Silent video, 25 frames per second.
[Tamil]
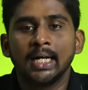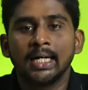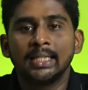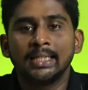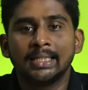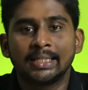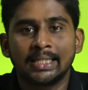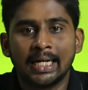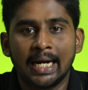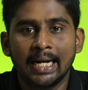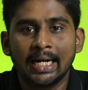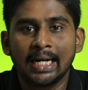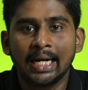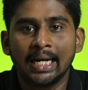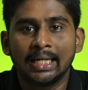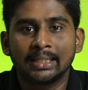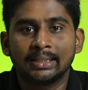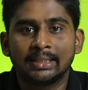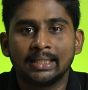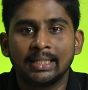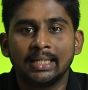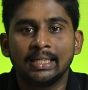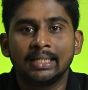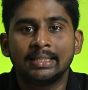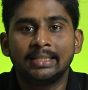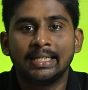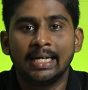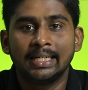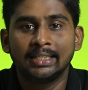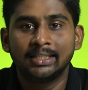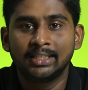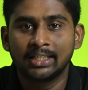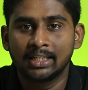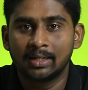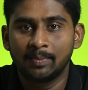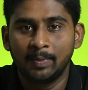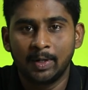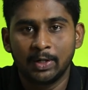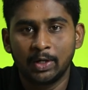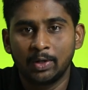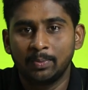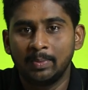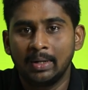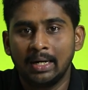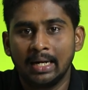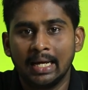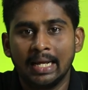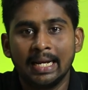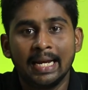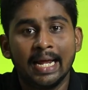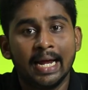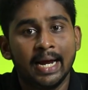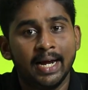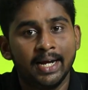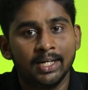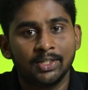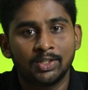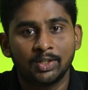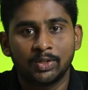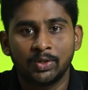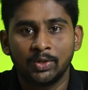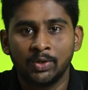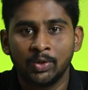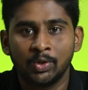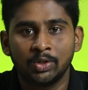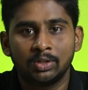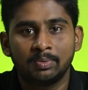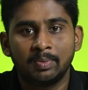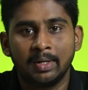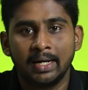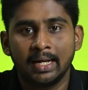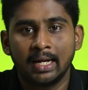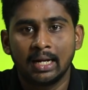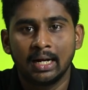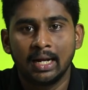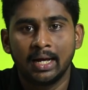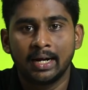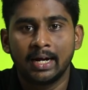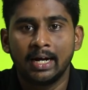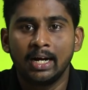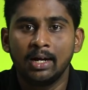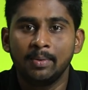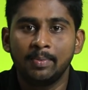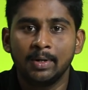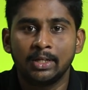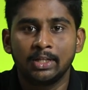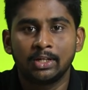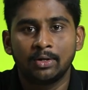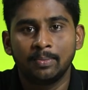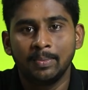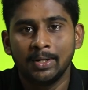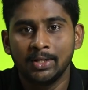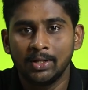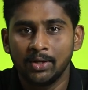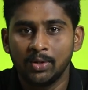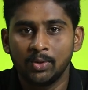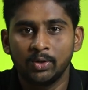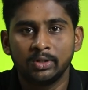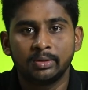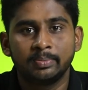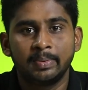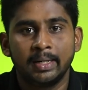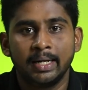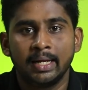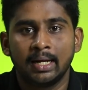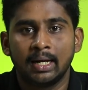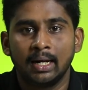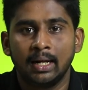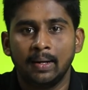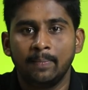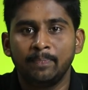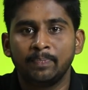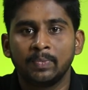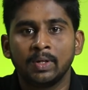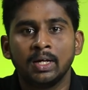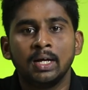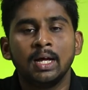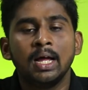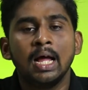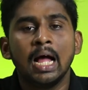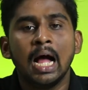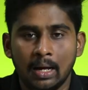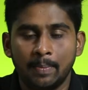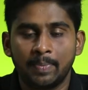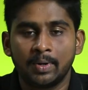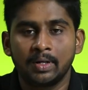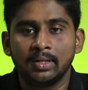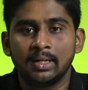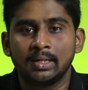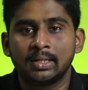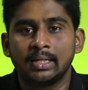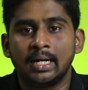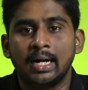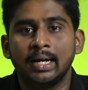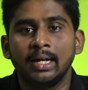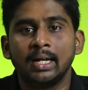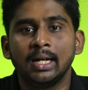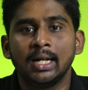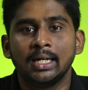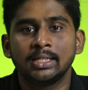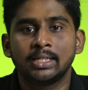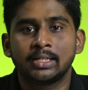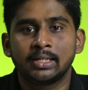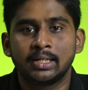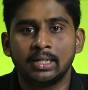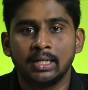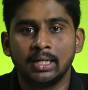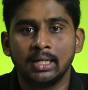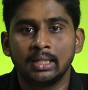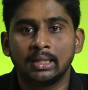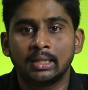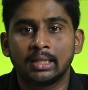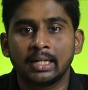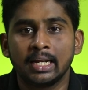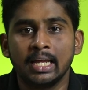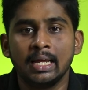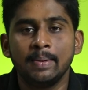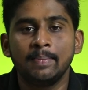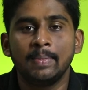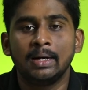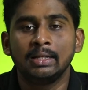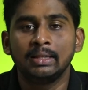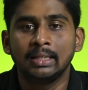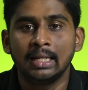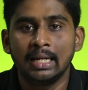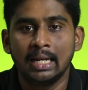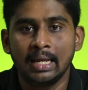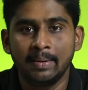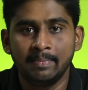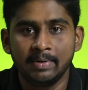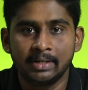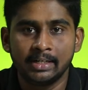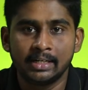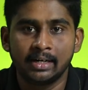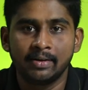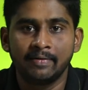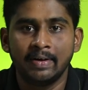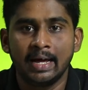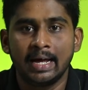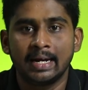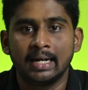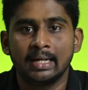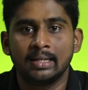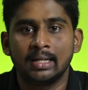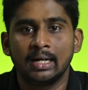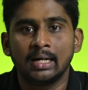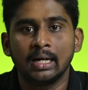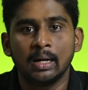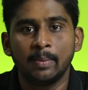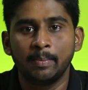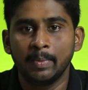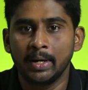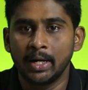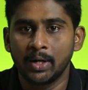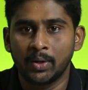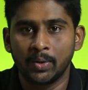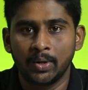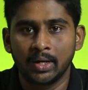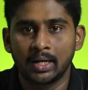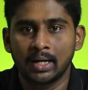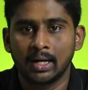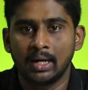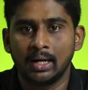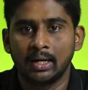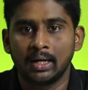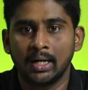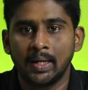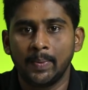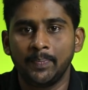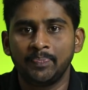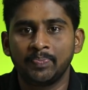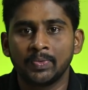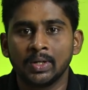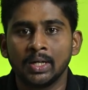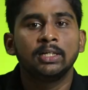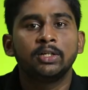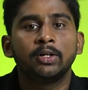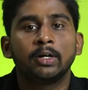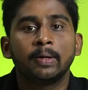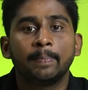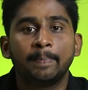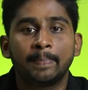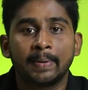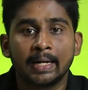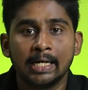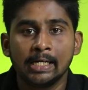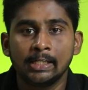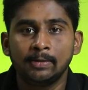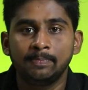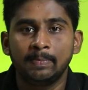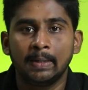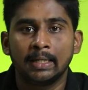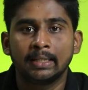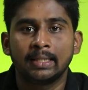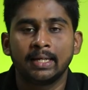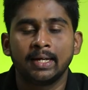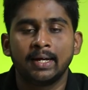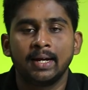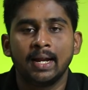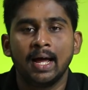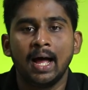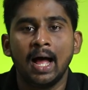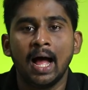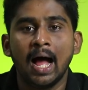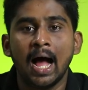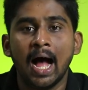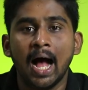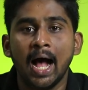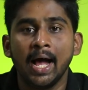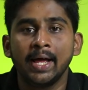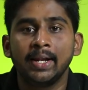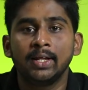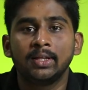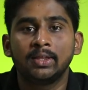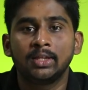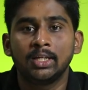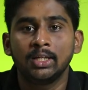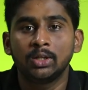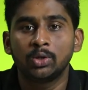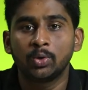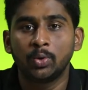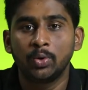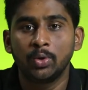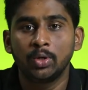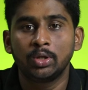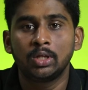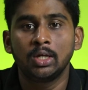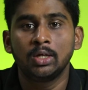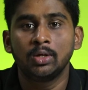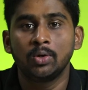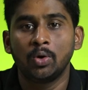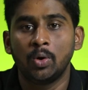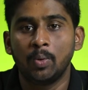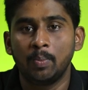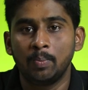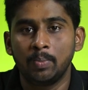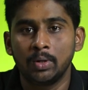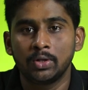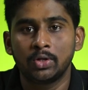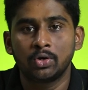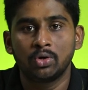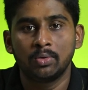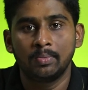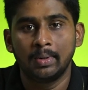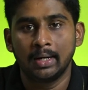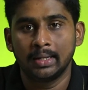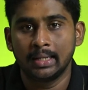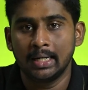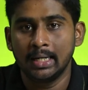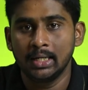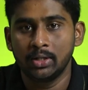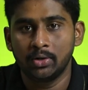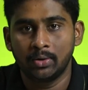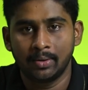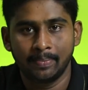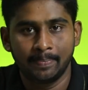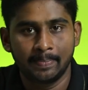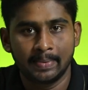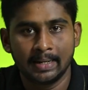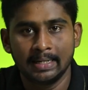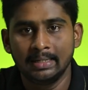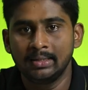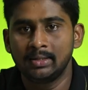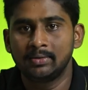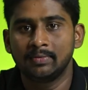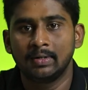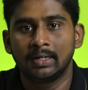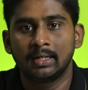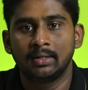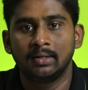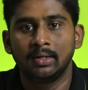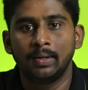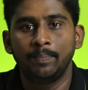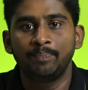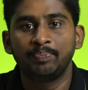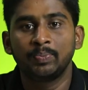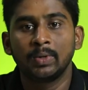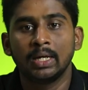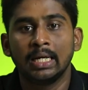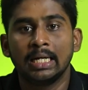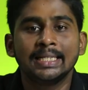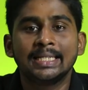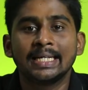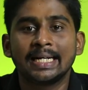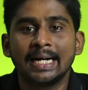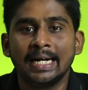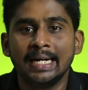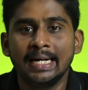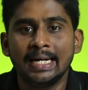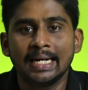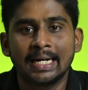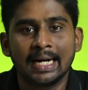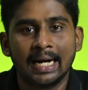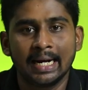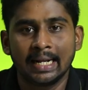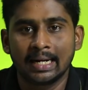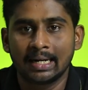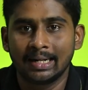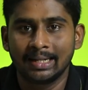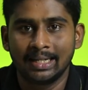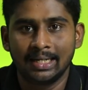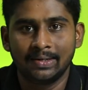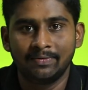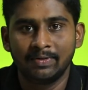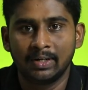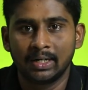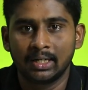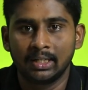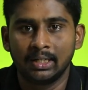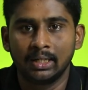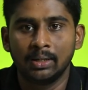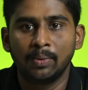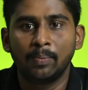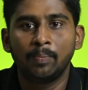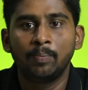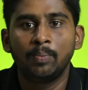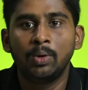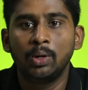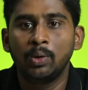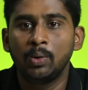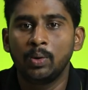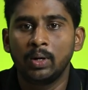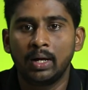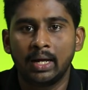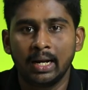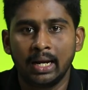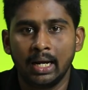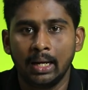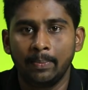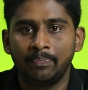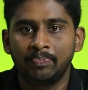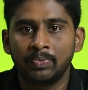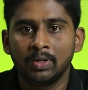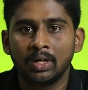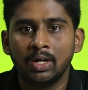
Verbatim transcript: இந்த சன்கிளாஸு ஜென்ஸுக்கு மட்டும் இல்லை லேடிஸ்க்கும் யூஸ் பண்ணிக்கலாம் ரெண்டு பேர்த்துக்குமே இது யூஸ் பண்ணிக்கலாம் அப்புறம் இந்த சன்கிளாஸ்க்கு த்ரீ மந்த் லிமிட்டட் வேரண்டி தான் கம்பெனி கொடுக்குறாங்க இதோட ப்ரைஸ் பார்த்தீங்கன்னா ஆயிரத்தி தொண்ணூற்றி ஒம்பது ரூபா தான் இதோட ப்ரைஸ் வருது இது ரெண்டு கலரில் தான் வருது ப்ளூ கிரே